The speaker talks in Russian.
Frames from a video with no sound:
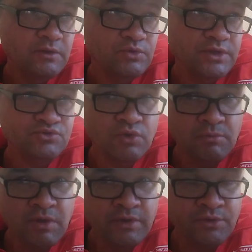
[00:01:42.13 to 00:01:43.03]
Вот я
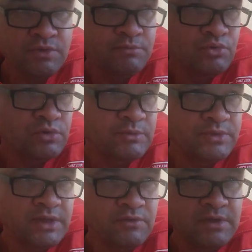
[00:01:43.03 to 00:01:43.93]
сколько Баварию не беру,
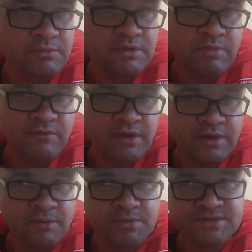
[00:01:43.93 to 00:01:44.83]
там такие вот команды
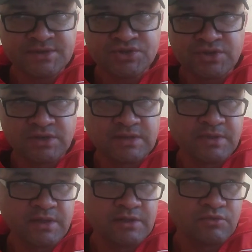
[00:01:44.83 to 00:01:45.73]
Бавария, ПСЖ,
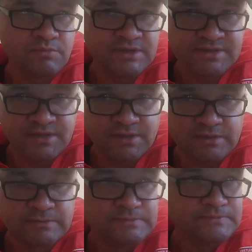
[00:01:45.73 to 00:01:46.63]
там какие-то вот
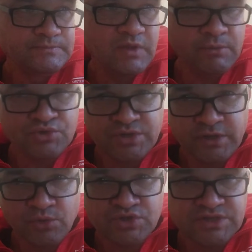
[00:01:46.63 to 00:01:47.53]
Мансити. Там очень
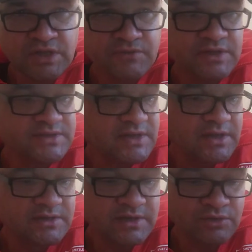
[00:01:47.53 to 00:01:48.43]
хорошая ставка есть,
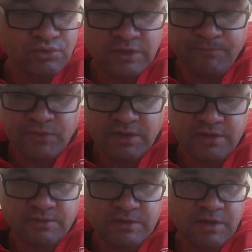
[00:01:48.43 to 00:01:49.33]
которая,
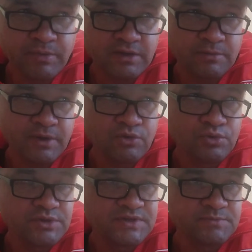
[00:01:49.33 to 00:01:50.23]
как правило,
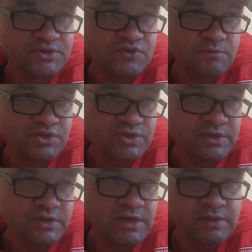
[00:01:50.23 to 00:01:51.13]
проходит из матча в матч.
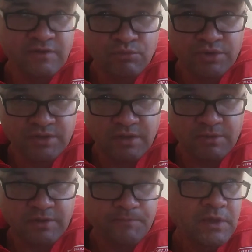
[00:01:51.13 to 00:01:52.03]
Это голы в обоих
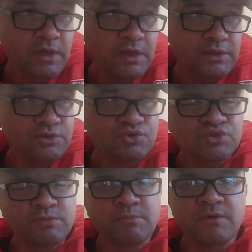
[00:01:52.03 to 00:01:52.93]
таймах. Не то,
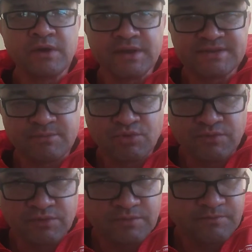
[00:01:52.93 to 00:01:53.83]
чтобы Бавария
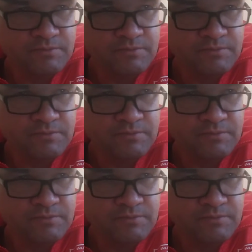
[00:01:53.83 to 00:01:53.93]
забьет. Вот.